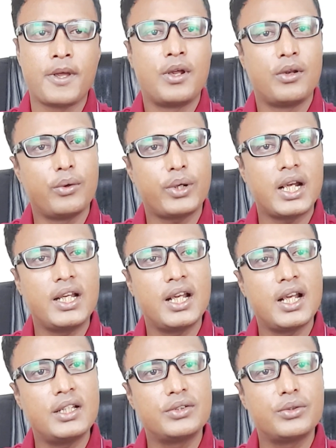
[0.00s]
লোকাল
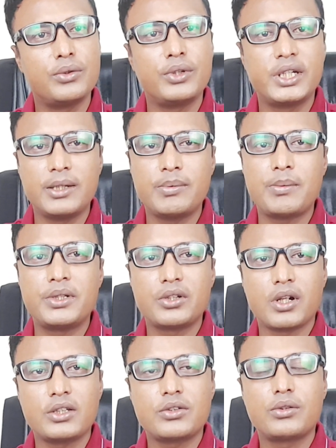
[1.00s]
এয়ারলাইন্সগুলোও ঠিকভাবে
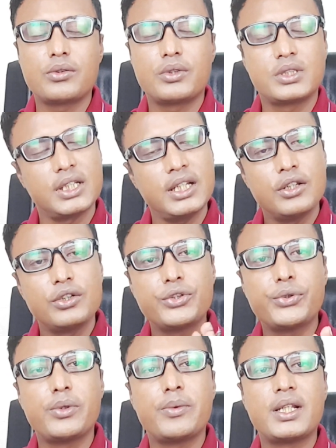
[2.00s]
চলাচল করছে
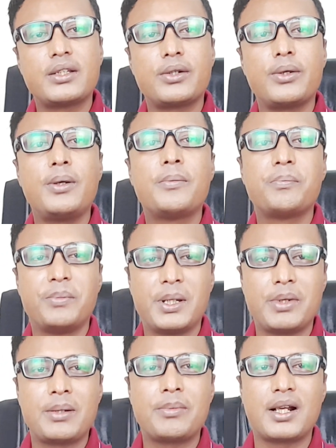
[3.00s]
শুধুমাত্র
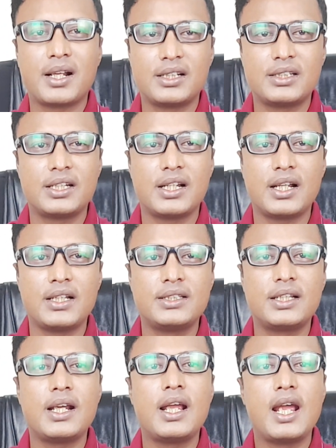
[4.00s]
বিমান বাংলাদেশ
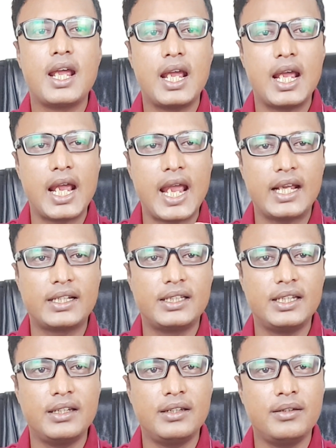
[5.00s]
এয়ারলাইন্সের
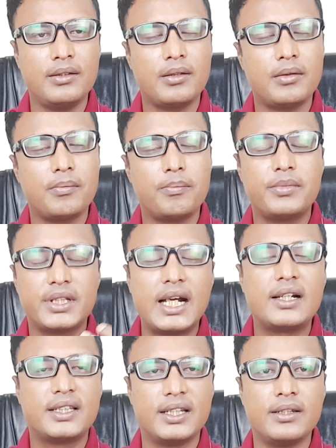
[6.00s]
একদিন
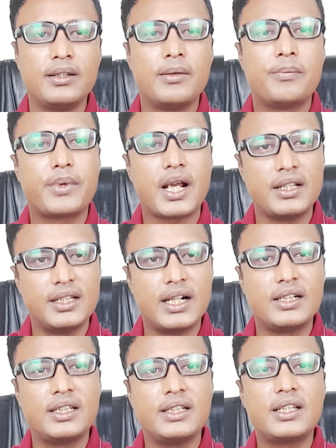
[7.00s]
দেড় দিন প্রায়
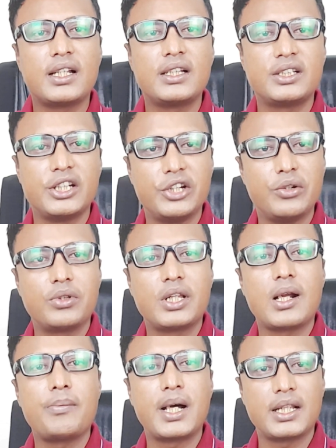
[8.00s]
দেড় দিন তাদের শিডিউল
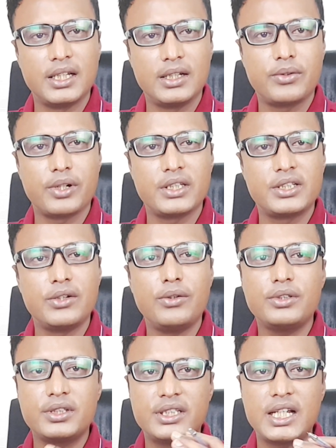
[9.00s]
তারা বাতিল করেছিল
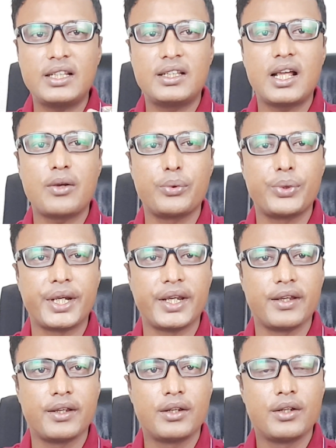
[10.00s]
জেদ্দা রুটে
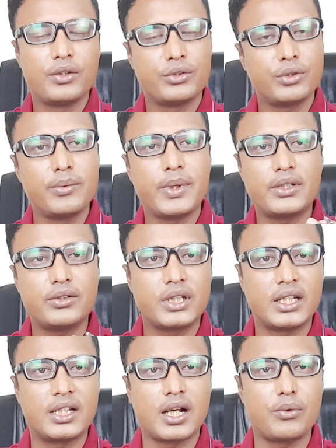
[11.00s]
শুধুমাত্র
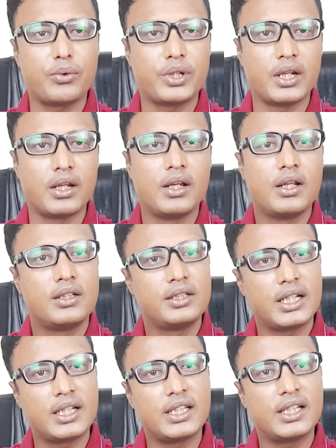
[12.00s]
জেদ্দার রুটে
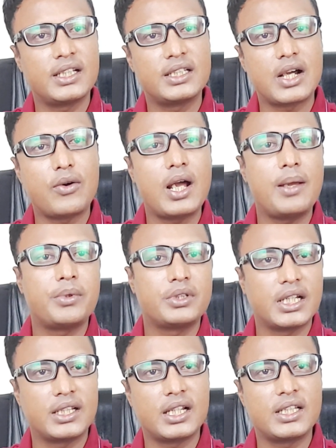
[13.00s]
জেদ্দা থেকে যাওয়া এবং
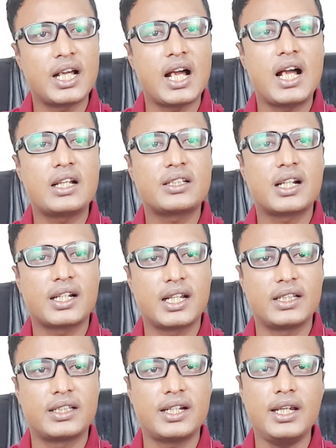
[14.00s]
জেদ্দাতে আসার ক্ষেত্রে